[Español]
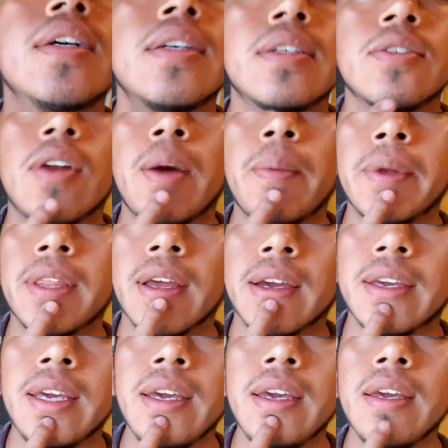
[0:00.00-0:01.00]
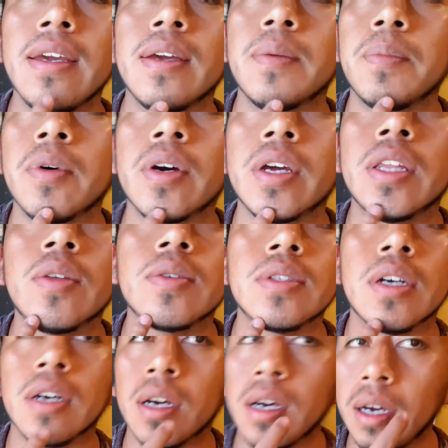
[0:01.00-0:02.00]
Solamente aquí, poquitos de
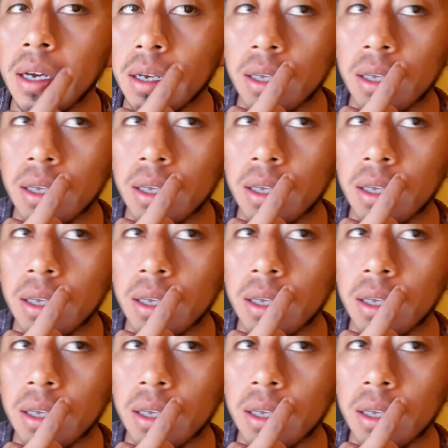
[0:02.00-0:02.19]
acá